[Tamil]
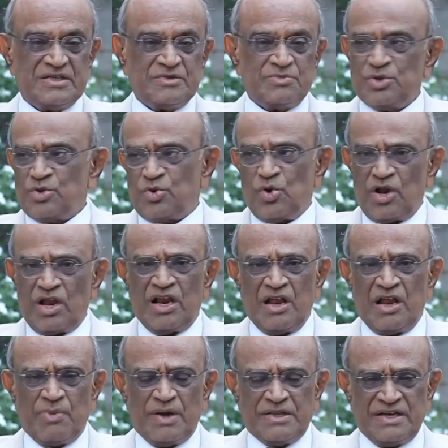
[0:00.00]
இப்போ இந்த
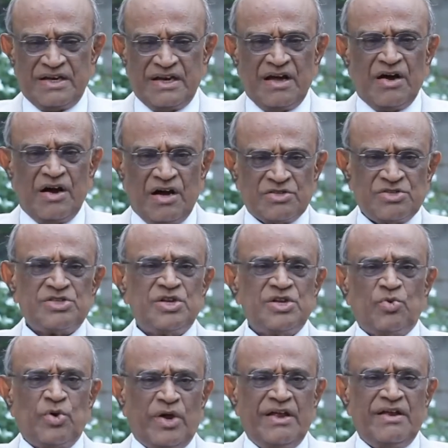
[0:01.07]
கொரோனா பார்த்திங்கன்னா
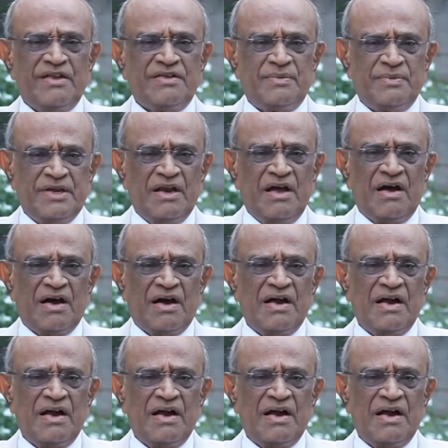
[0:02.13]
ஆக்சிஜன் குறையிறது அப்படின்னா